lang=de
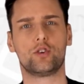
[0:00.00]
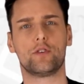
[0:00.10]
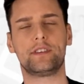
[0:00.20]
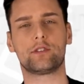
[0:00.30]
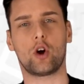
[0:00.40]

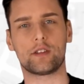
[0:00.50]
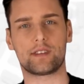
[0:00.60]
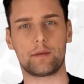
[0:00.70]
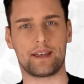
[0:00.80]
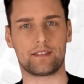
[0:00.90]
dürft ihr
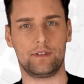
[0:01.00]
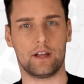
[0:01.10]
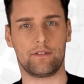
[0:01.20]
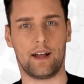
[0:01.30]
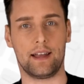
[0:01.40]
trotzdem erst
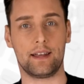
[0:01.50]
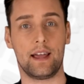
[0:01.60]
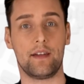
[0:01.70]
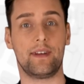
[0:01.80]
wieder fahren,